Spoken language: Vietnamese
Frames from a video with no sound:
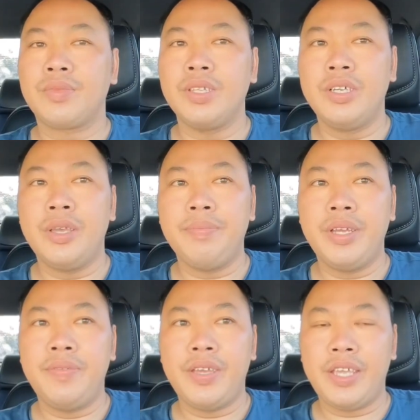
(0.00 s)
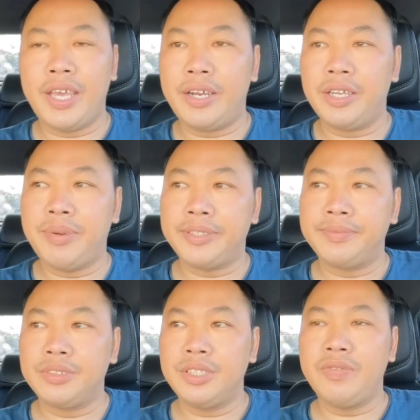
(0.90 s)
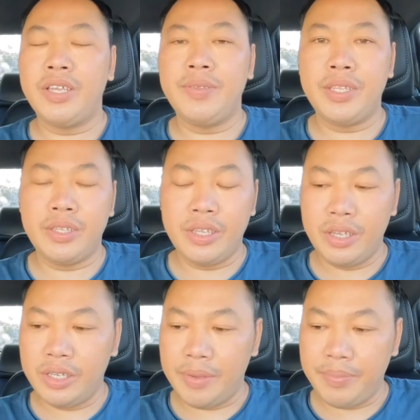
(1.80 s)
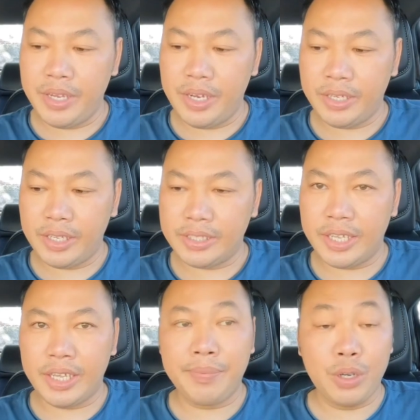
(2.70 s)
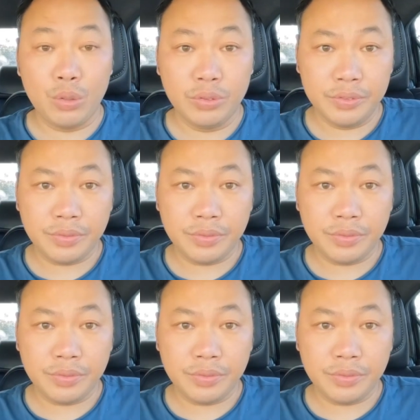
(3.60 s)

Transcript: đưa Diễm My về nhà đó các bạn đưa Vĩnh Dư Diễm My lên chiếc xe cấp cứu